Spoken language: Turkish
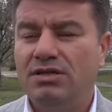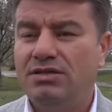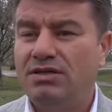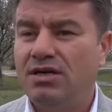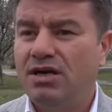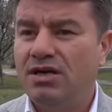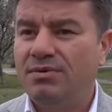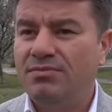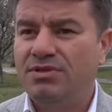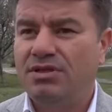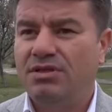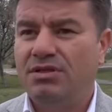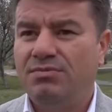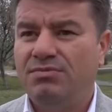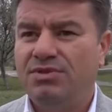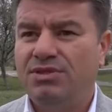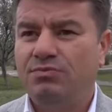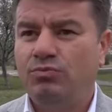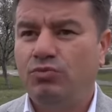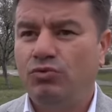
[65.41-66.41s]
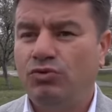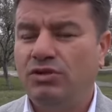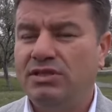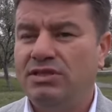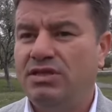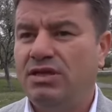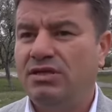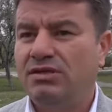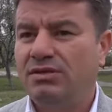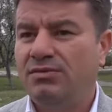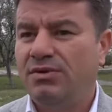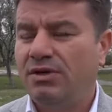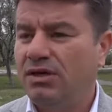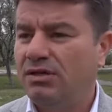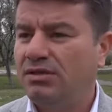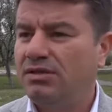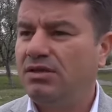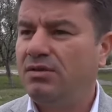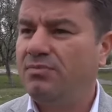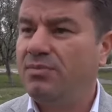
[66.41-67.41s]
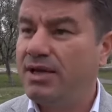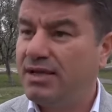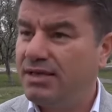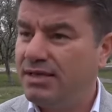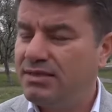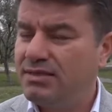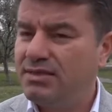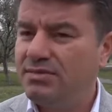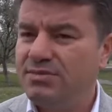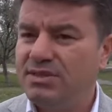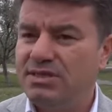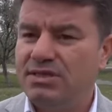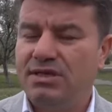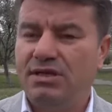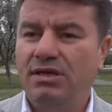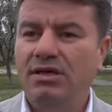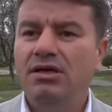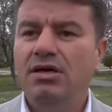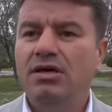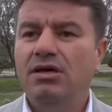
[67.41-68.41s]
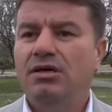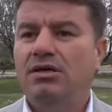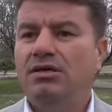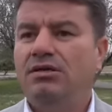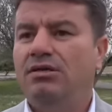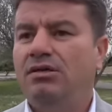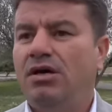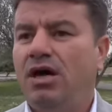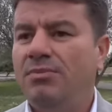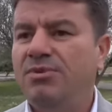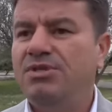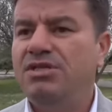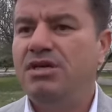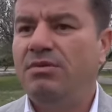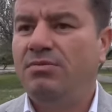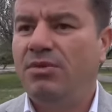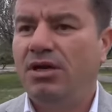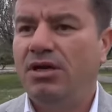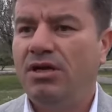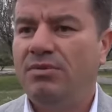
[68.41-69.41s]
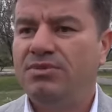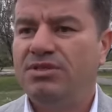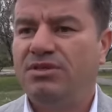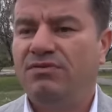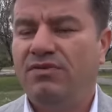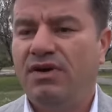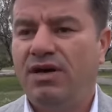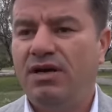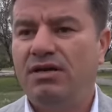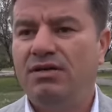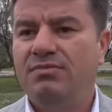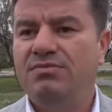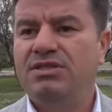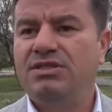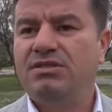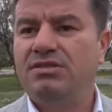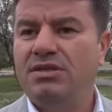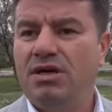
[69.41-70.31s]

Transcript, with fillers: Aksaray'ımızda da biz bunu hızlandırmak adına merkezimizde Hamidiye mahallemizde valimizin